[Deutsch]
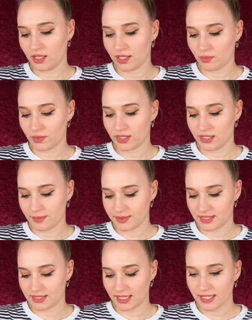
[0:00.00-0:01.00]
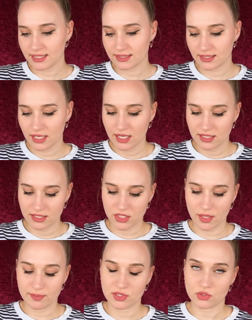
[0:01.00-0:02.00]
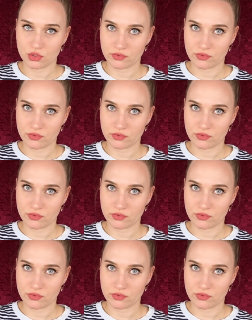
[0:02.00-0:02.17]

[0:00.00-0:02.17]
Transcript: Liquid Lipsticks. Die sollen bis zu